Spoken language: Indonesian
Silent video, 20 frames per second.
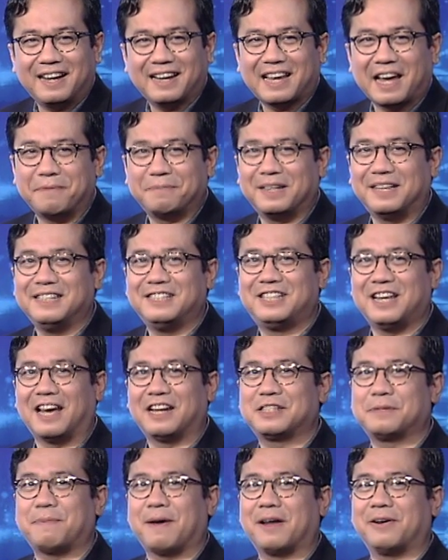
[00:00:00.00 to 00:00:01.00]
Captain
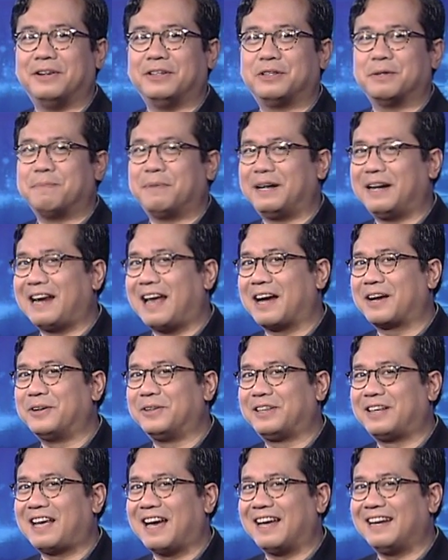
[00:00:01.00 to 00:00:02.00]
Jack Sparrow itu
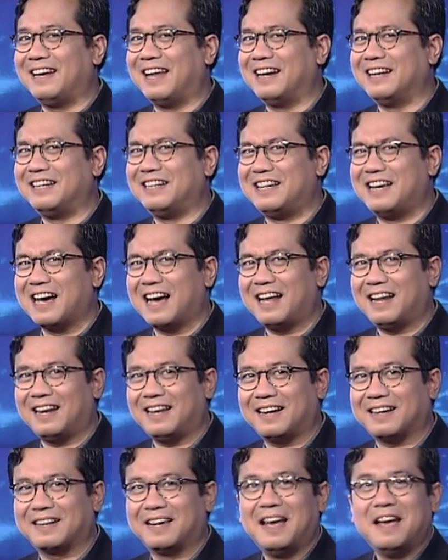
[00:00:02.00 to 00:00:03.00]
menakutkan dan
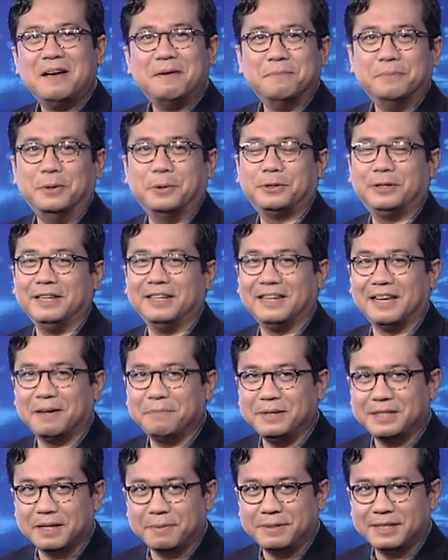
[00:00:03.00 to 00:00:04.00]
galak? Buktinya
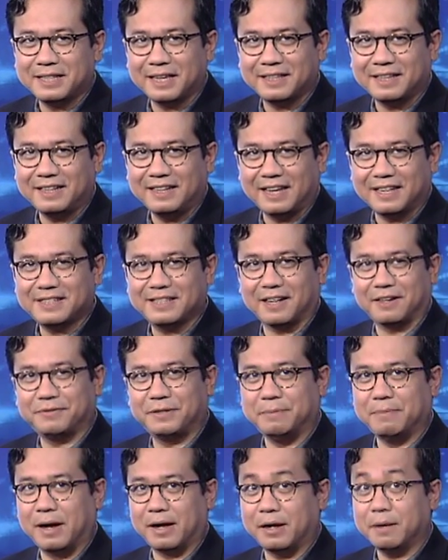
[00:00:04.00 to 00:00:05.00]
bisa-bisanya dia
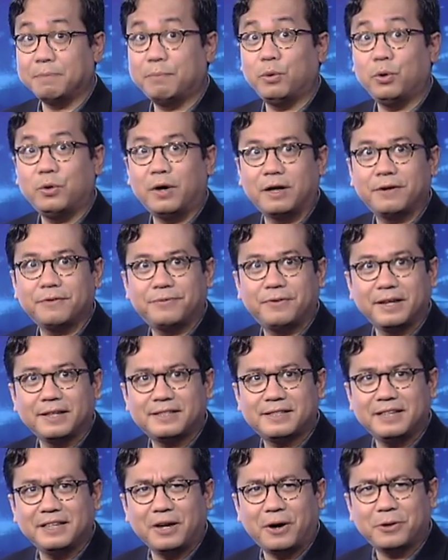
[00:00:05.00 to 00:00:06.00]
selfie bareng puluhan fans
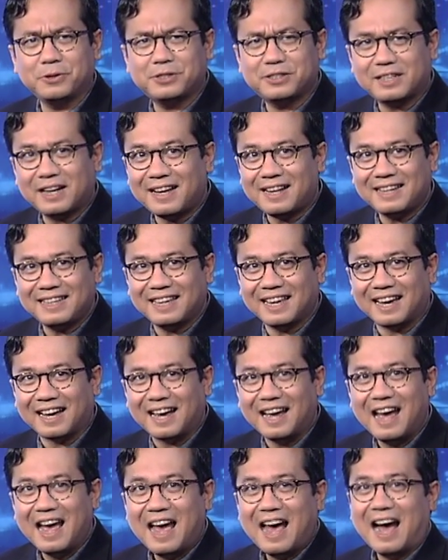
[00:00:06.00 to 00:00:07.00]
di Australia.
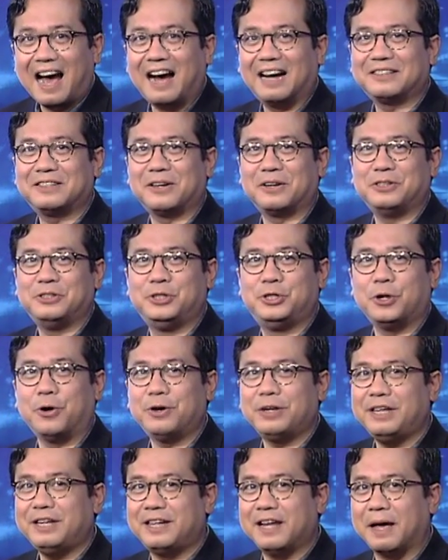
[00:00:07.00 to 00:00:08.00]
Aktor
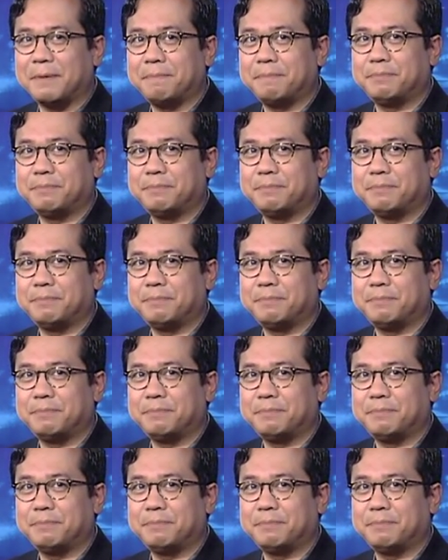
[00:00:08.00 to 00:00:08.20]
Johnny Depp